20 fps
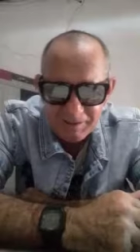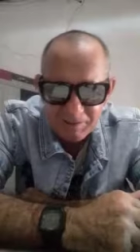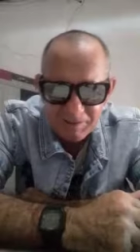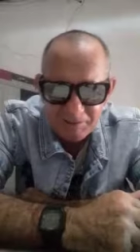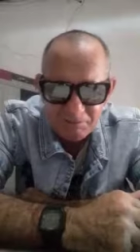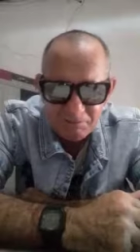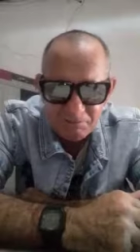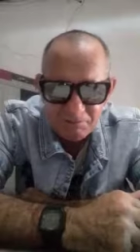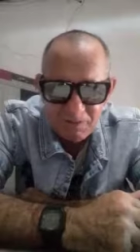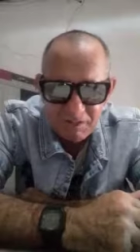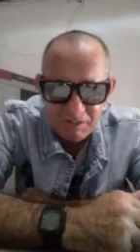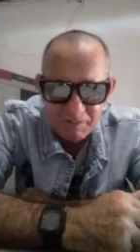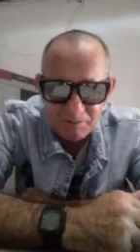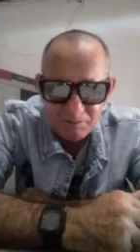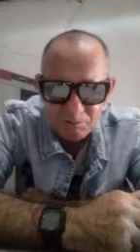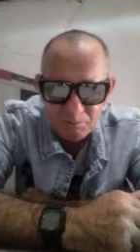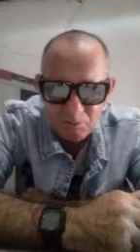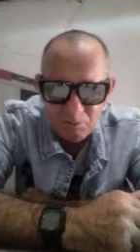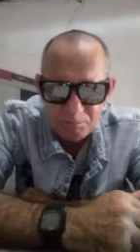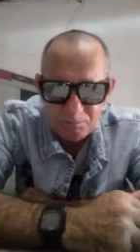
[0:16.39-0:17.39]
divulgação
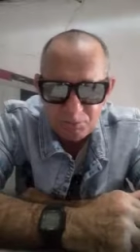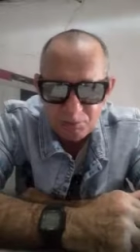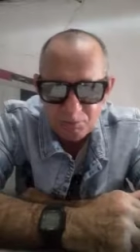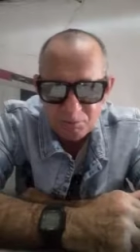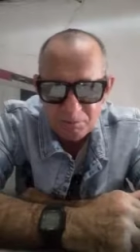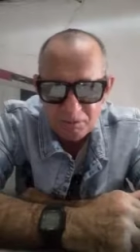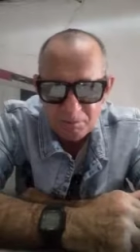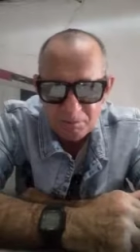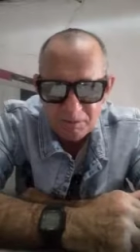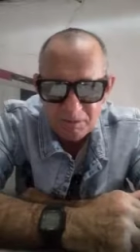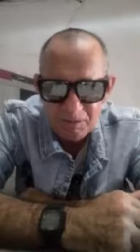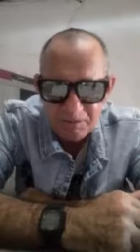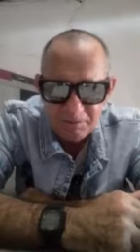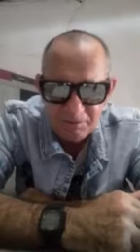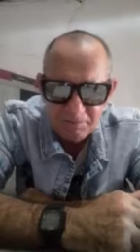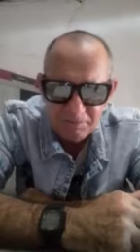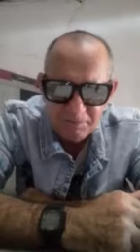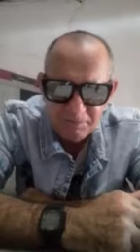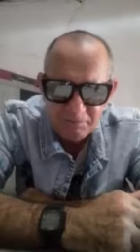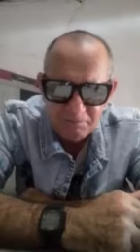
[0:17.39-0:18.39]
Top Show também,
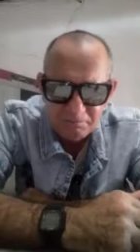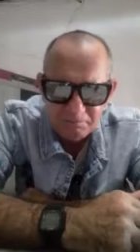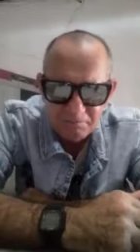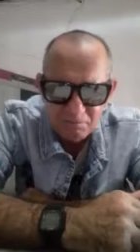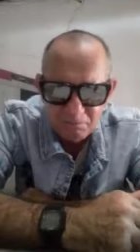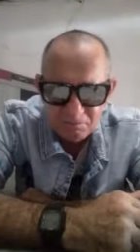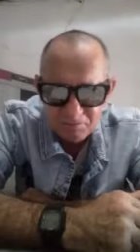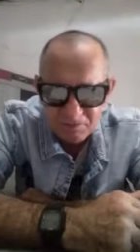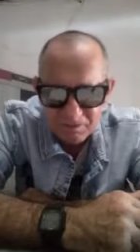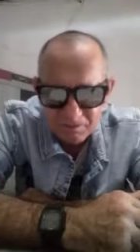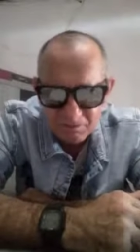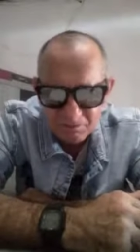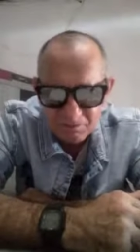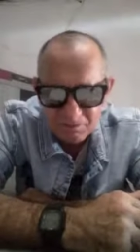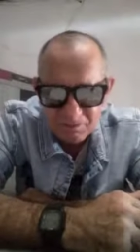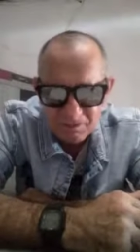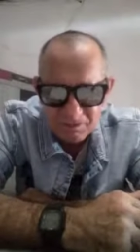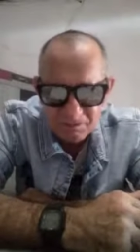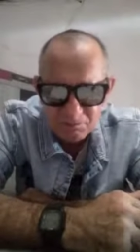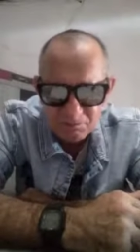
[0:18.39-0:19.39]
foi um grande
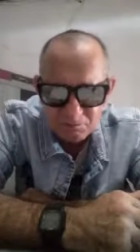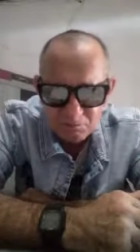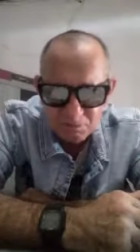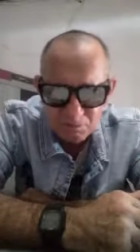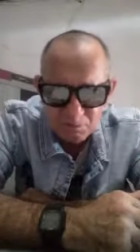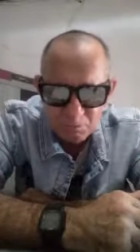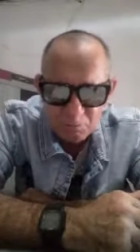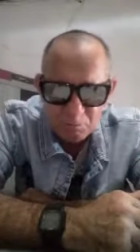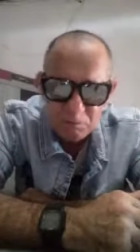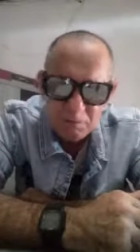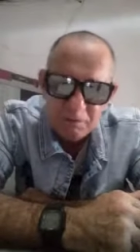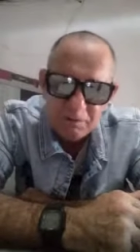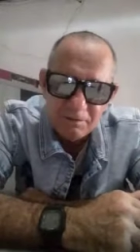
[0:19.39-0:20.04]
sucesso no YouTube.